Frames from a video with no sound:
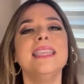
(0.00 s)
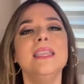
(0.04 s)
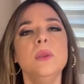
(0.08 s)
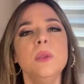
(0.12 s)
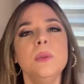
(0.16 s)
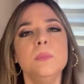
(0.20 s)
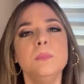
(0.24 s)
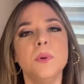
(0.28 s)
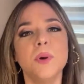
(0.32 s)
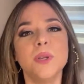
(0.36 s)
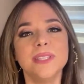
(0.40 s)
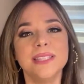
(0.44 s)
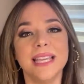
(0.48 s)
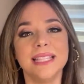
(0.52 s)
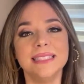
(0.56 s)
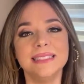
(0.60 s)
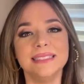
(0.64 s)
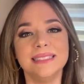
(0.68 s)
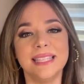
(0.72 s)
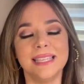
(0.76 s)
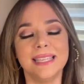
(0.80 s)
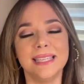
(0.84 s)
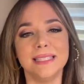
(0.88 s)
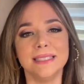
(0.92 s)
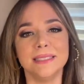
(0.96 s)
Aquí lo
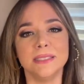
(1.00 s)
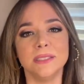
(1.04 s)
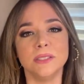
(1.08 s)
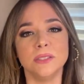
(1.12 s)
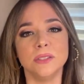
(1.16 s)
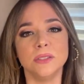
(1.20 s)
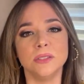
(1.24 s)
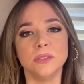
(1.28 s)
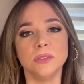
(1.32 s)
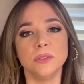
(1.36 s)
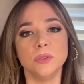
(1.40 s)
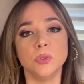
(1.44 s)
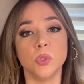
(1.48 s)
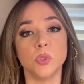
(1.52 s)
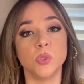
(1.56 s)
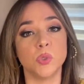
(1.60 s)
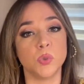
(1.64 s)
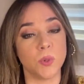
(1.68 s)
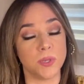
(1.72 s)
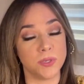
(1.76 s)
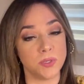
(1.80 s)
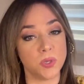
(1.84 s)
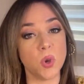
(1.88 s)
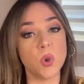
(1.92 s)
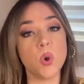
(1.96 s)
importante es, tus
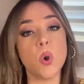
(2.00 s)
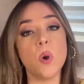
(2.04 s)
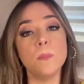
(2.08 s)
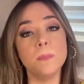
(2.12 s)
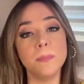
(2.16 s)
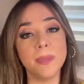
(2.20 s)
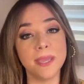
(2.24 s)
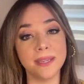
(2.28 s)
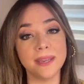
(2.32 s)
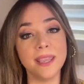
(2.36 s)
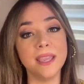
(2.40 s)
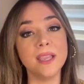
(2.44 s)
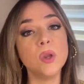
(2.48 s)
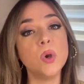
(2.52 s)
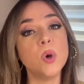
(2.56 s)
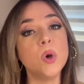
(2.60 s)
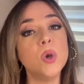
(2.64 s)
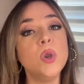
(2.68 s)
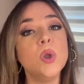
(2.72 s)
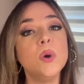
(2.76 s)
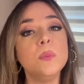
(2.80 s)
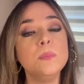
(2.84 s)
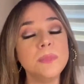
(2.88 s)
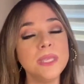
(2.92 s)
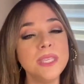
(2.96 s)
sueños convergen
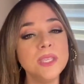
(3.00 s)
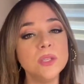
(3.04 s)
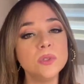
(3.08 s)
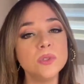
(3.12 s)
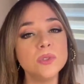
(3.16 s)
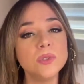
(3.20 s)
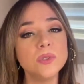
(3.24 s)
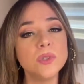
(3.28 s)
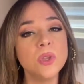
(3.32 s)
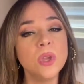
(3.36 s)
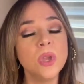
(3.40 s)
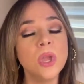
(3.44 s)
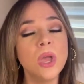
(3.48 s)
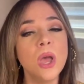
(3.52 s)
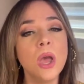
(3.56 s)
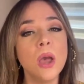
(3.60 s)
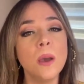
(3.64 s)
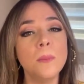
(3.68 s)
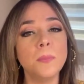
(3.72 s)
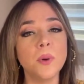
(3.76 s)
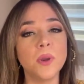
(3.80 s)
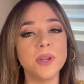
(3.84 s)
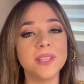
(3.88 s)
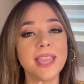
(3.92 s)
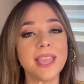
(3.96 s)
con los míos,
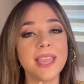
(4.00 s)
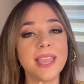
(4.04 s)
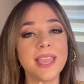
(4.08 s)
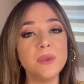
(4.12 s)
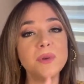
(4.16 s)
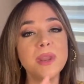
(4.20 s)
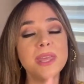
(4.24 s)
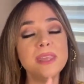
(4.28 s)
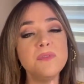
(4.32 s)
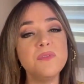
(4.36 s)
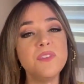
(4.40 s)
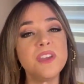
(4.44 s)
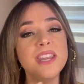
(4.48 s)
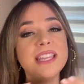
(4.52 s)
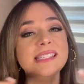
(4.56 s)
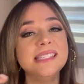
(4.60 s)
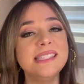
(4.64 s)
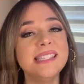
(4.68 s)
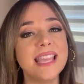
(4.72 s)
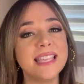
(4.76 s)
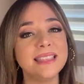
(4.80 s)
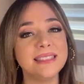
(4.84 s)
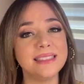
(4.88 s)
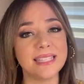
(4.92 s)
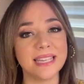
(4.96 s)
porque hay una
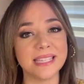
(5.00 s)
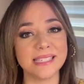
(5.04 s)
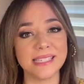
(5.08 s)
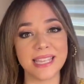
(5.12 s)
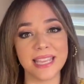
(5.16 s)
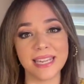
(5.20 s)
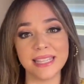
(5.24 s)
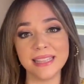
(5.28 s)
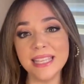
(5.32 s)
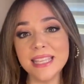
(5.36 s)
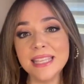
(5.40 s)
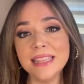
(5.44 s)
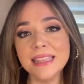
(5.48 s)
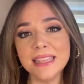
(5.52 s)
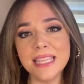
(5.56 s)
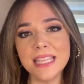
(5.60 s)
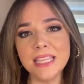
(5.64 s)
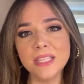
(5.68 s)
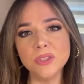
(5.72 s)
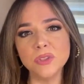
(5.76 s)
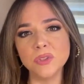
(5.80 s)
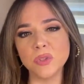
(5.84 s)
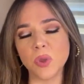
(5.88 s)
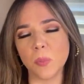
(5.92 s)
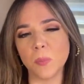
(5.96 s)
diferencia entre ser
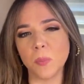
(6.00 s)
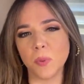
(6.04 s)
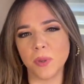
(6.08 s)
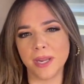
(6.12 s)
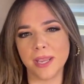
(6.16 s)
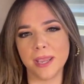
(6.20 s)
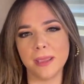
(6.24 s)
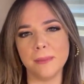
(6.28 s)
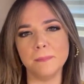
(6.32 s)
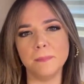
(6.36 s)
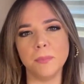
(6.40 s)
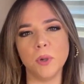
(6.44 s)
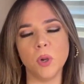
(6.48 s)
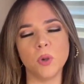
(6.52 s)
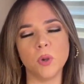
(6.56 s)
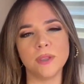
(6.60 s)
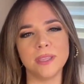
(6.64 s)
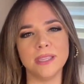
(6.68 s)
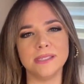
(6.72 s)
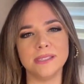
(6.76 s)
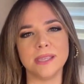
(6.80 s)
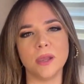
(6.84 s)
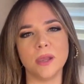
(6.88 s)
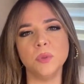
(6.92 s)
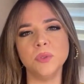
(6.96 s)
distintos. Por ejemplo,
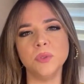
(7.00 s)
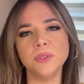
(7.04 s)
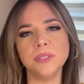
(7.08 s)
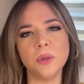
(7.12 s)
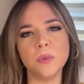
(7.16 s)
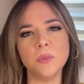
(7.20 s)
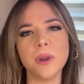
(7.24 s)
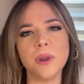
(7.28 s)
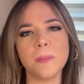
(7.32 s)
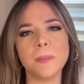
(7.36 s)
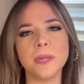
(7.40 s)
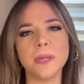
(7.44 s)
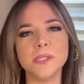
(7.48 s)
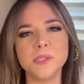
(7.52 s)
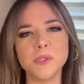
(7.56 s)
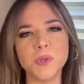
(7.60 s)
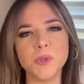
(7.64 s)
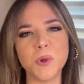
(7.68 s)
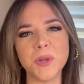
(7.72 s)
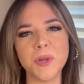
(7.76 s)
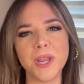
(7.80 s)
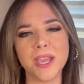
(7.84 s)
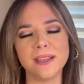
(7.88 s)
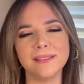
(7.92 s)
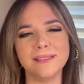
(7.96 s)
quizás usted es una
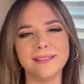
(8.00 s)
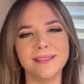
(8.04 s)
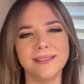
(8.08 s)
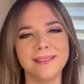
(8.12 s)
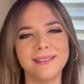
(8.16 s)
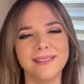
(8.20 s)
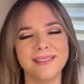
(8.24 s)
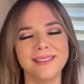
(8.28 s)
persona,